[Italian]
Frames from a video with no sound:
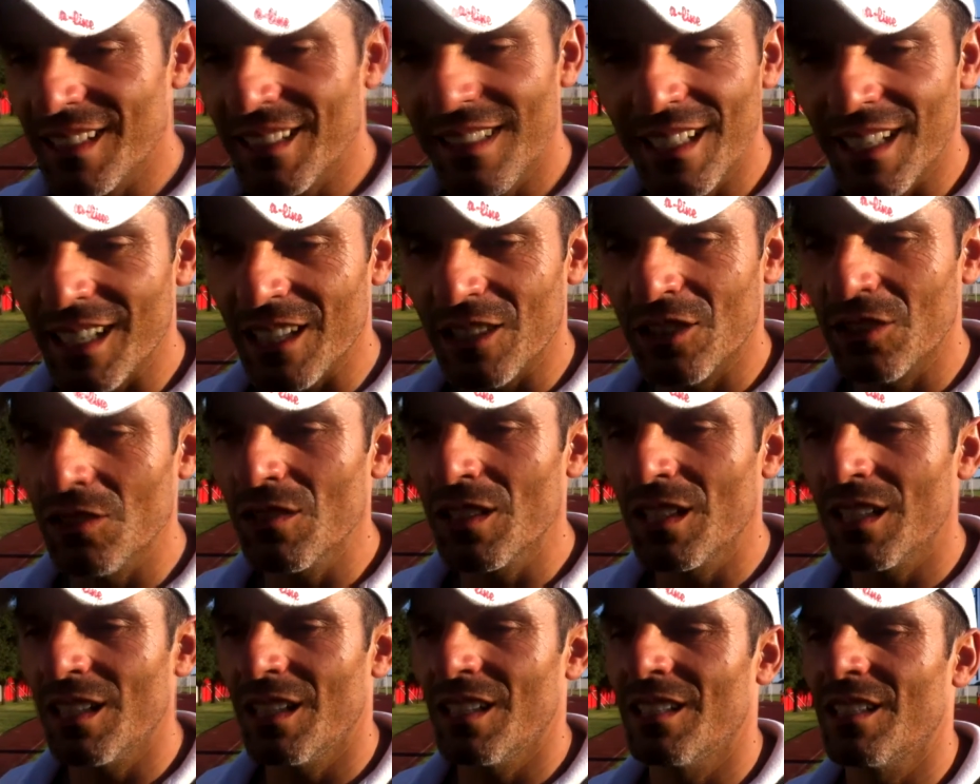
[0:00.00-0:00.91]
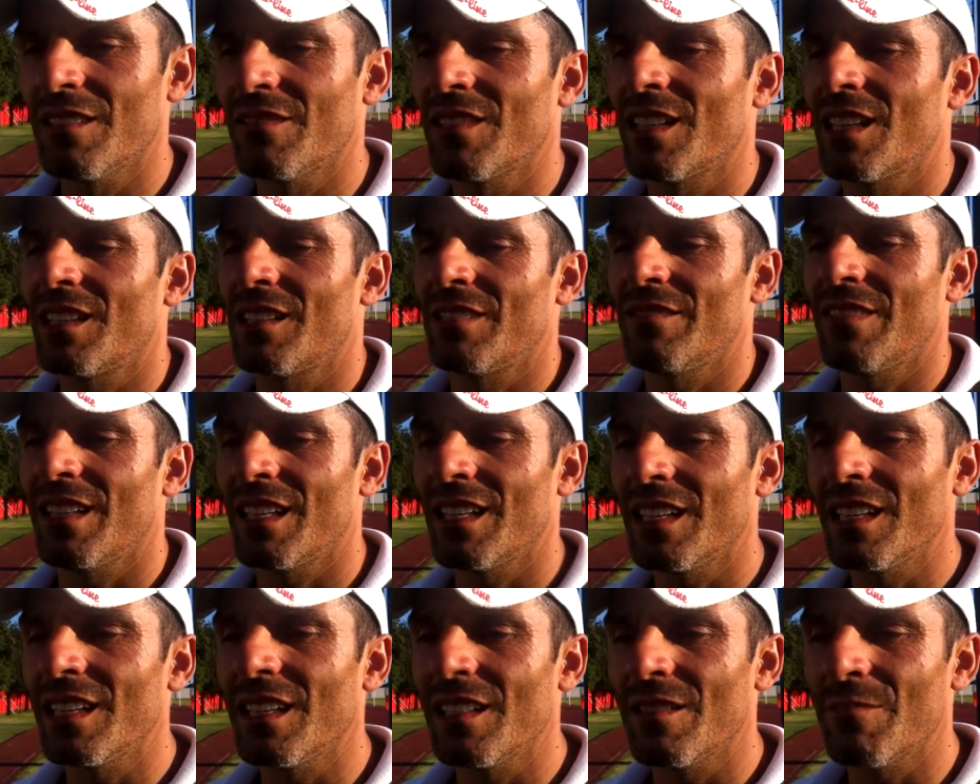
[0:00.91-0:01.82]
indicazioni devono
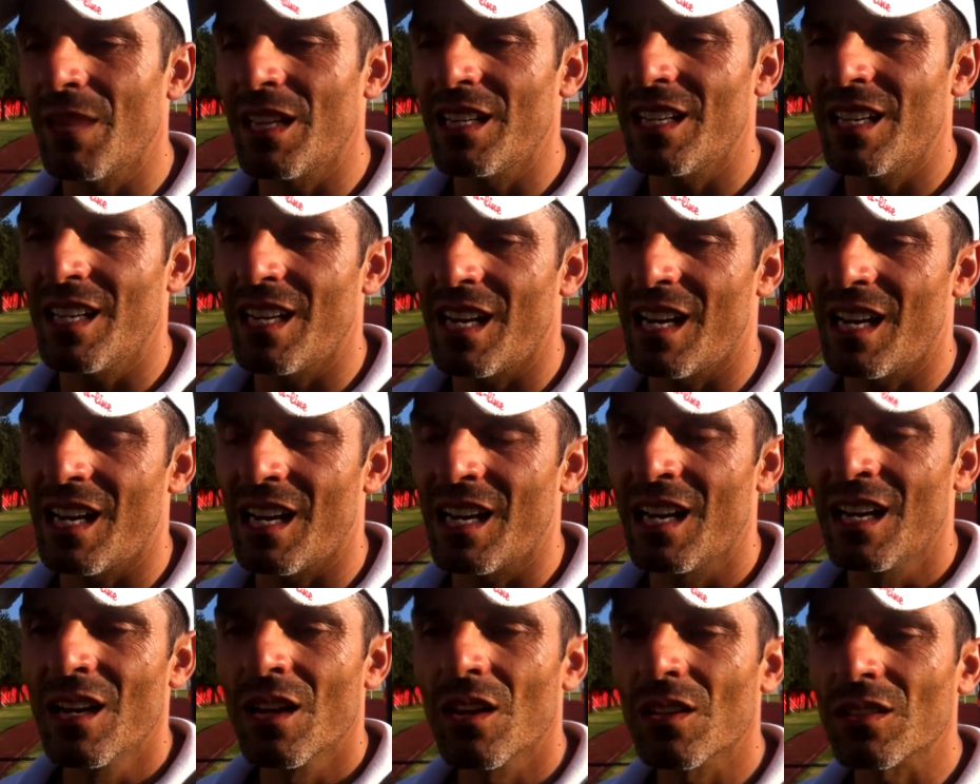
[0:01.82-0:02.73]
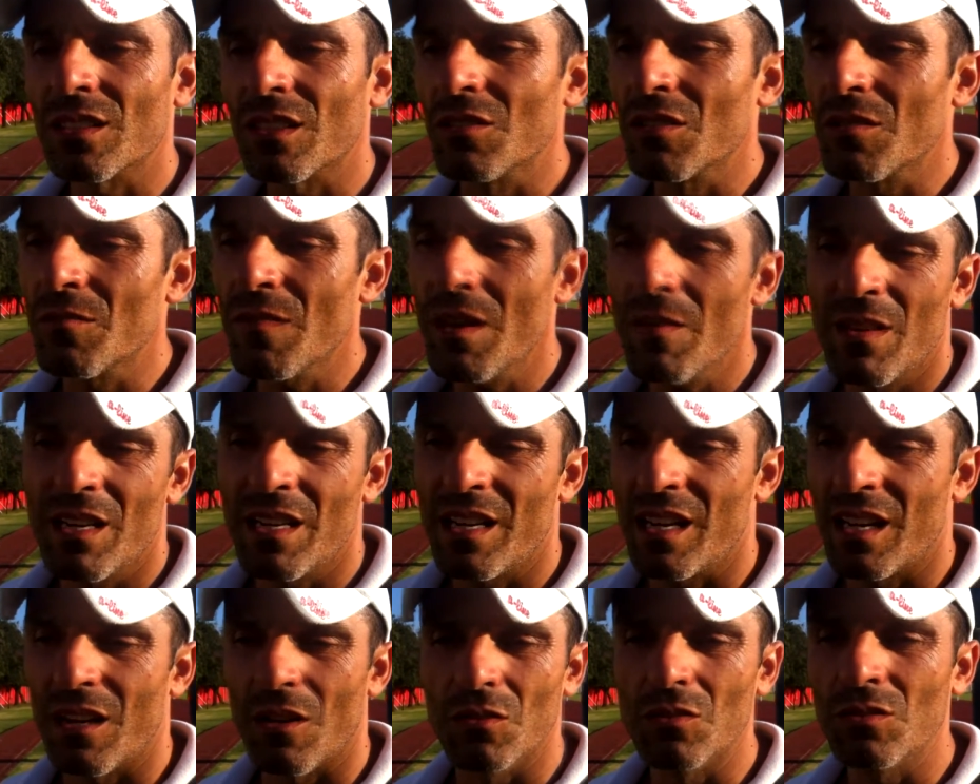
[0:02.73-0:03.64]
arrivare in maniera, secondo me in
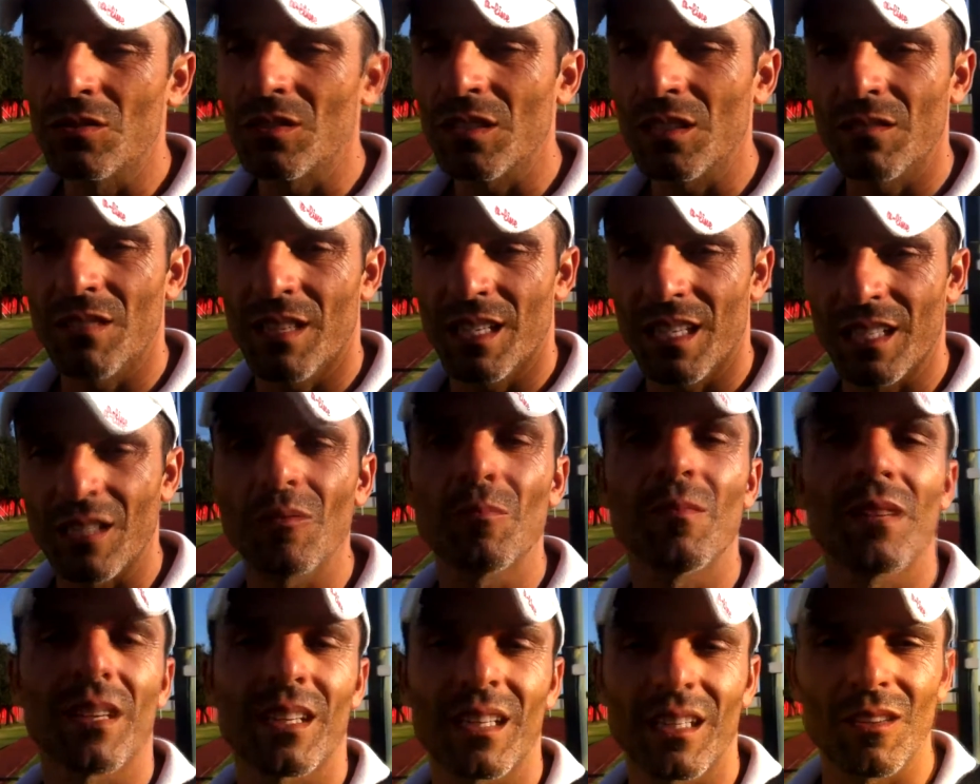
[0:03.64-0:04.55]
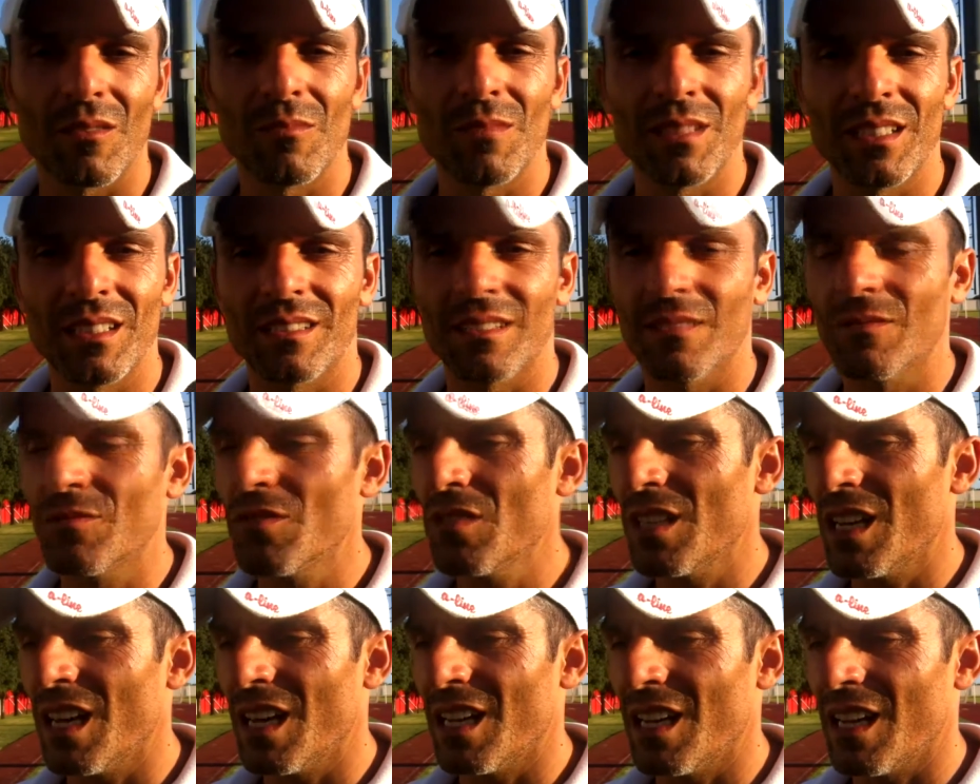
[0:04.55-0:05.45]
maniera continua, ecco, perché come dite
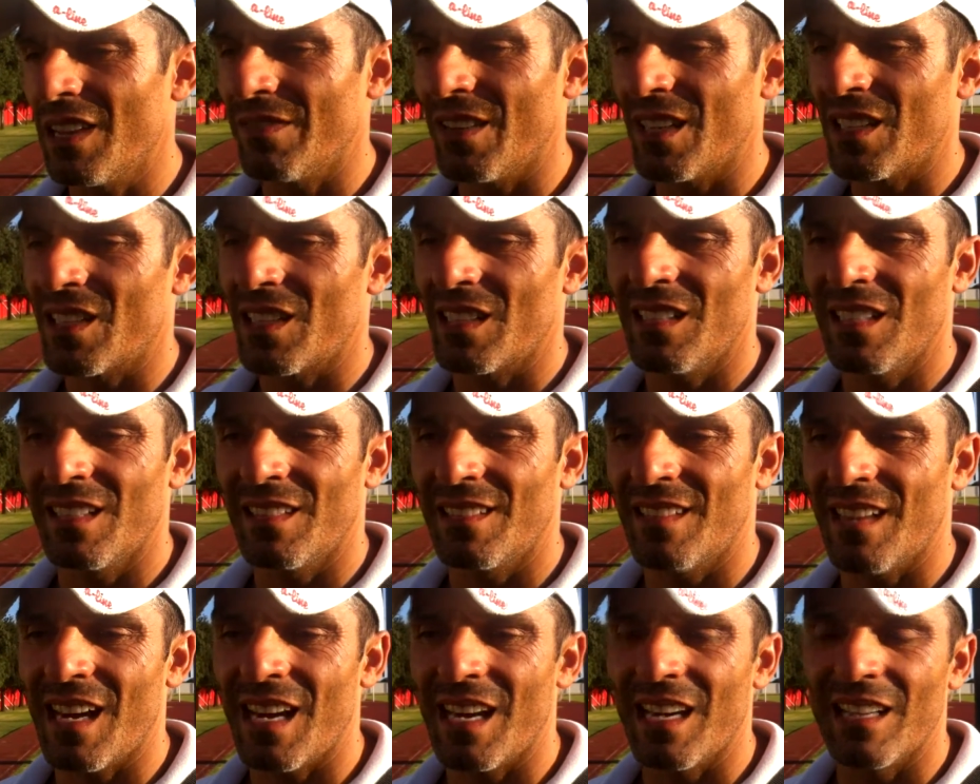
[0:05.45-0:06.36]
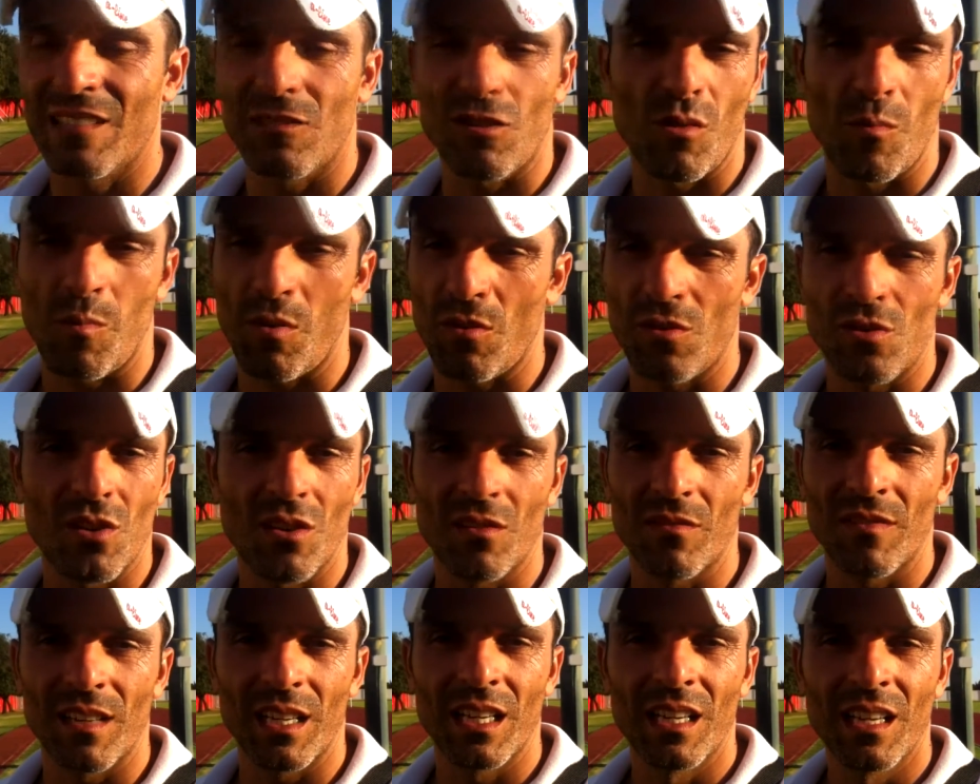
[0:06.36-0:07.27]
voi la, la fascia di età è troppo
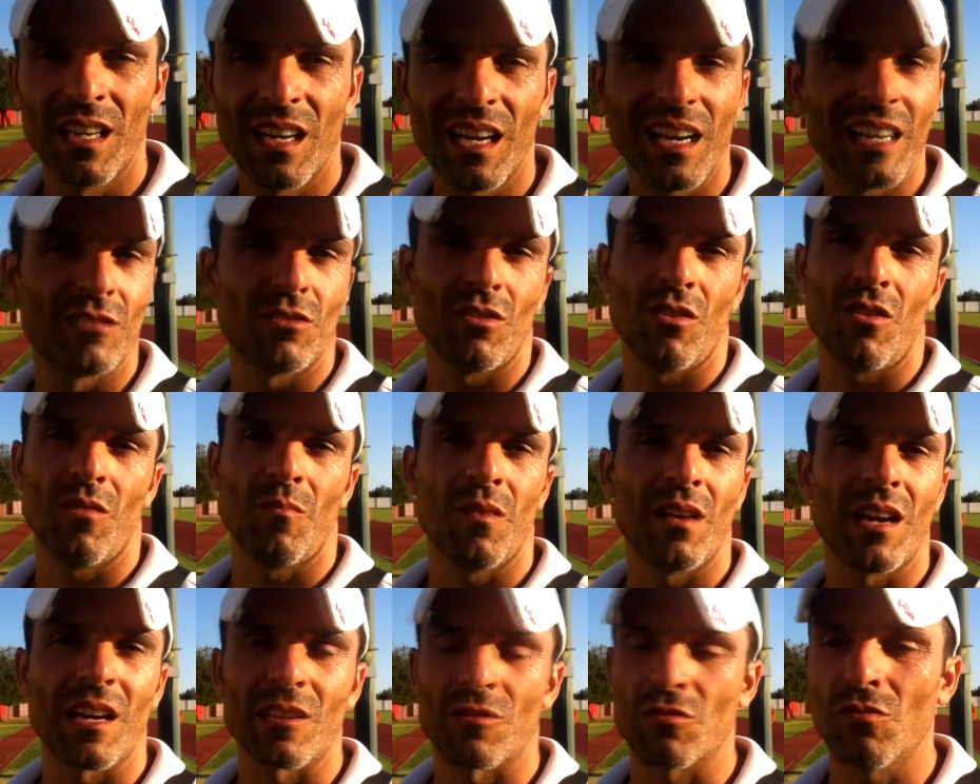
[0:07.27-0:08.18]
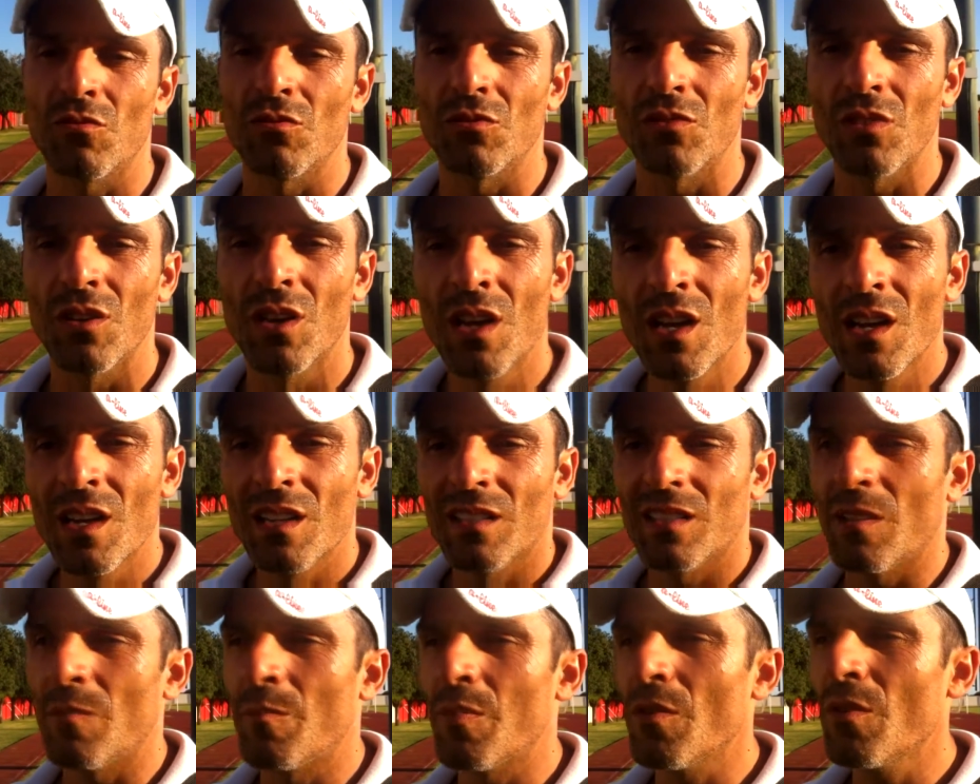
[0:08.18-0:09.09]
giovane è troppo in assoluto.
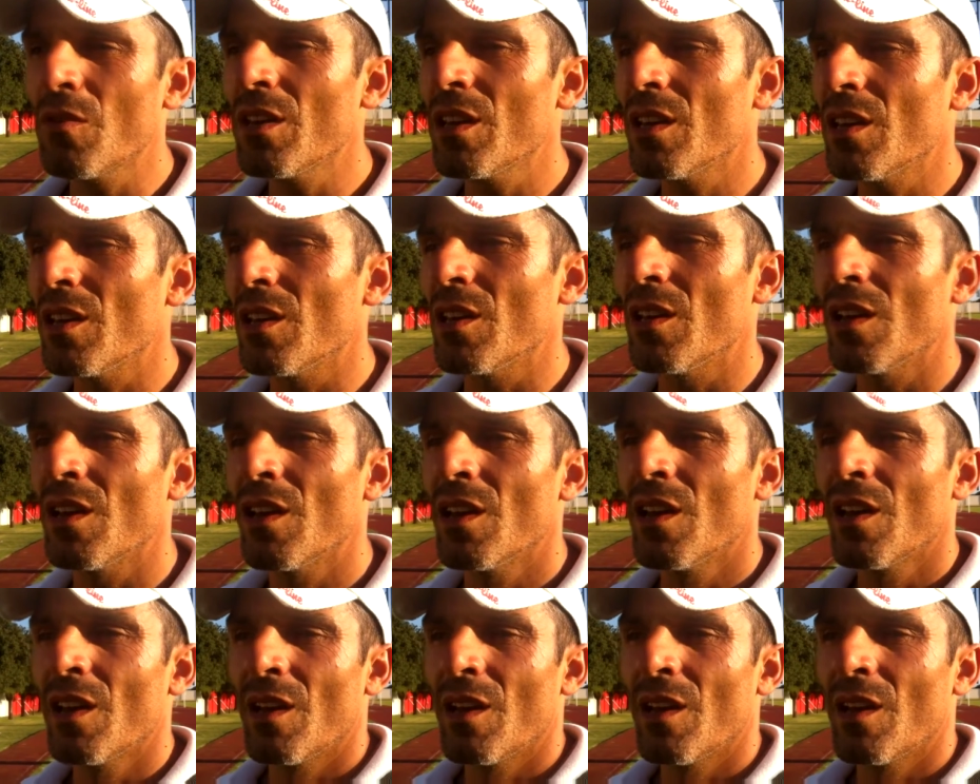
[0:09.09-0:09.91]
Se poi,